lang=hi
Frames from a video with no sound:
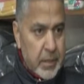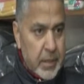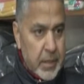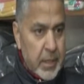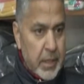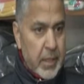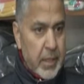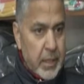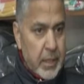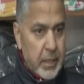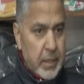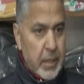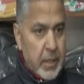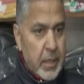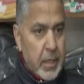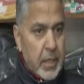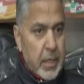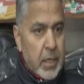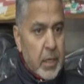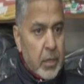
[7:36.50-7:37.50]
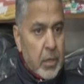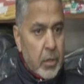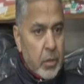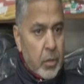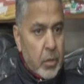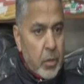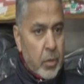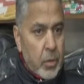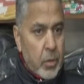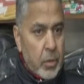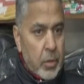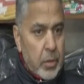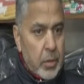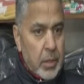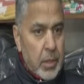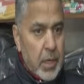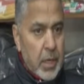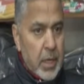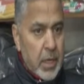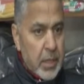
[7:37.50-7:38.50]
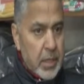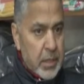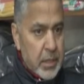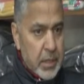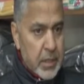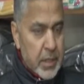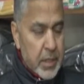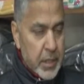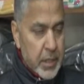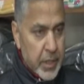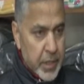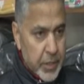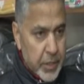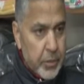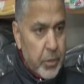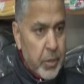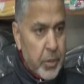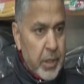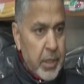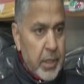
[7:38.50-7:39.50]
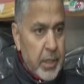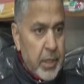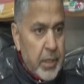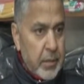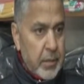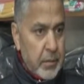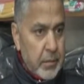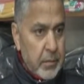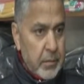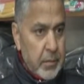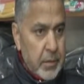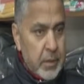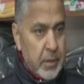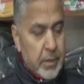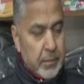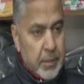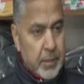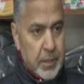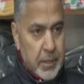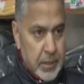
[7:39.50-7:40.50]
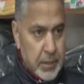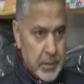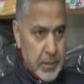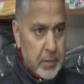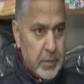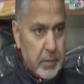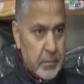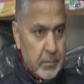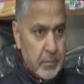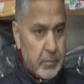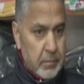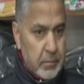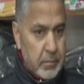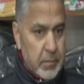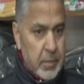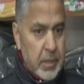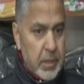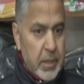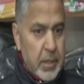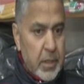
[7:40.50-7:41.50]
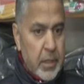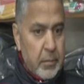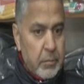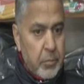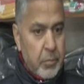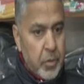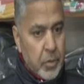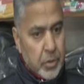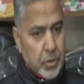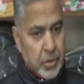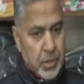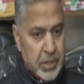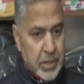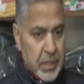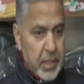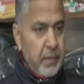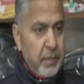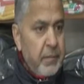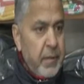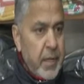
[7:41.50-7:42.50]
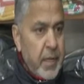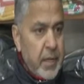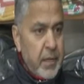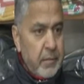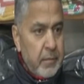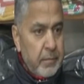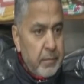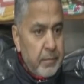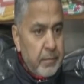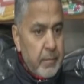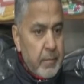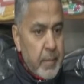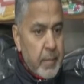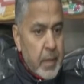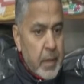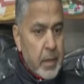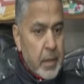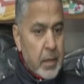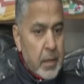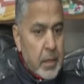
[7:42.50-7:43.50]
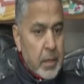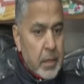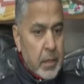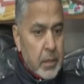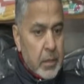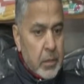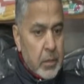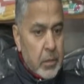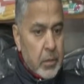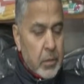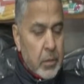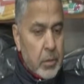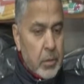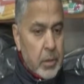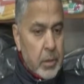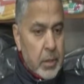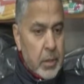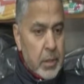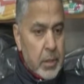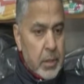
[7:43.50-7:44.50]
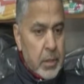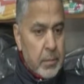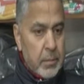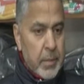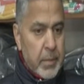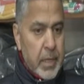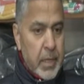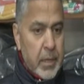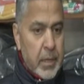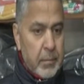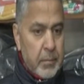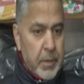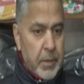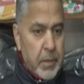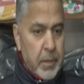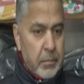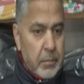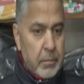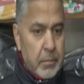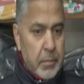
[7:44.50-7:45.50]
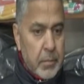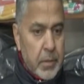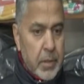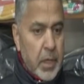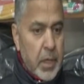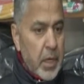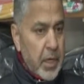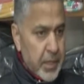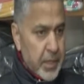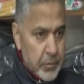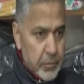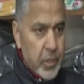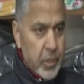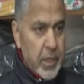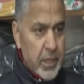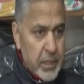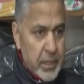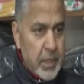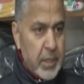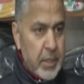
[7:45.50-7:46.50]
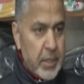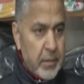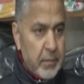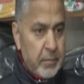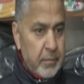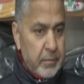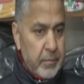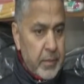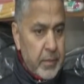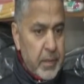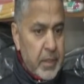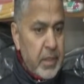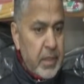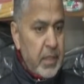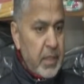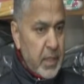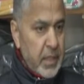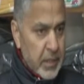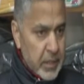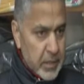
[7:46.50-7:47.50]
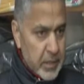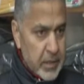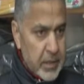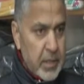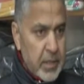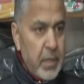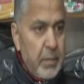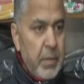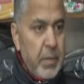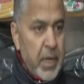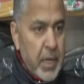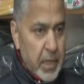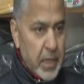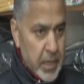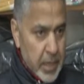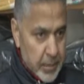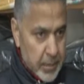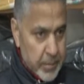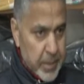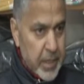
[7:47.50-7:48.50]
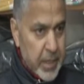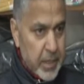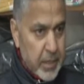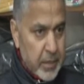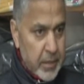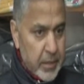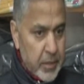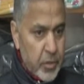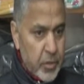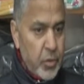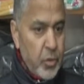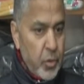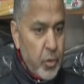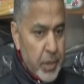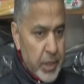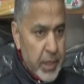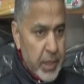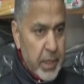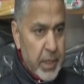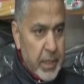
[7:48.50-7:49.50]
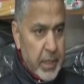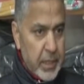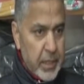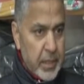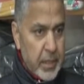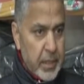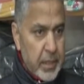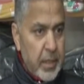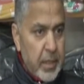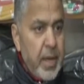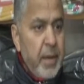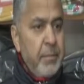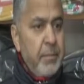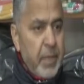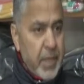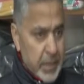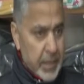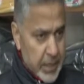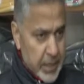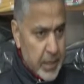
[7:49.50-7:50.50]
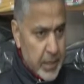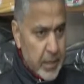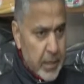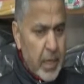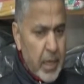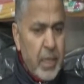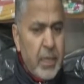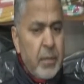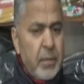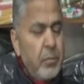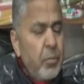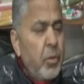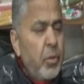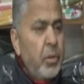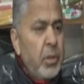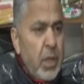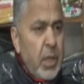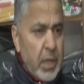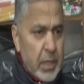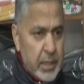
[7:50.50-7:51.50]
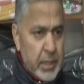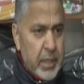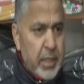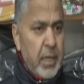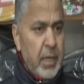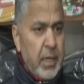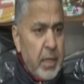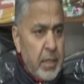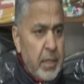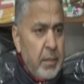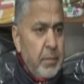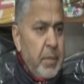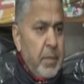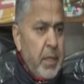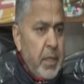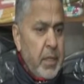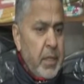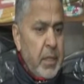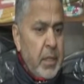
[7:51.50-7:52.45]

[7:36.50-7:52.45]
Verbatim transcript: ठीक है ना और आज इसकी नीड हो गई है ज़बरदस्त ये बहुत सेफ़ है और इसमें मतलब क्वालिटी वाइज है झील इसका बड़ा नाम है सोनी है रायमंड है ऐसे बहुत क्वालिटियाँ हैं इसमें